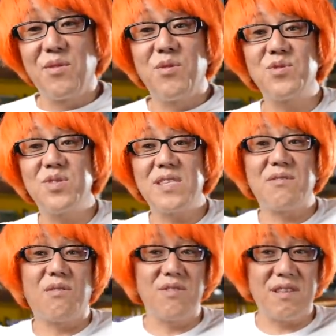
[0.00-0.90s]
こうよんじゅっさい
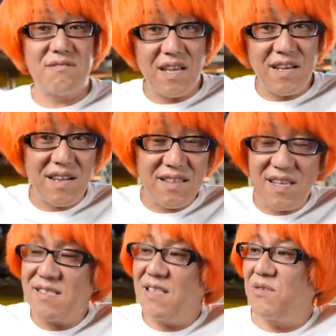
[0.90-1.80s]
とか超えたぐらいから
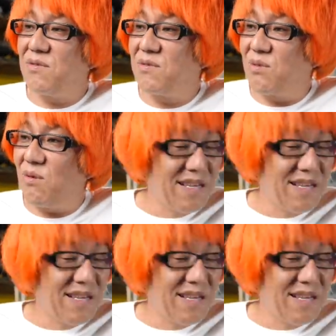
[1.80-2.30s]
なってくると、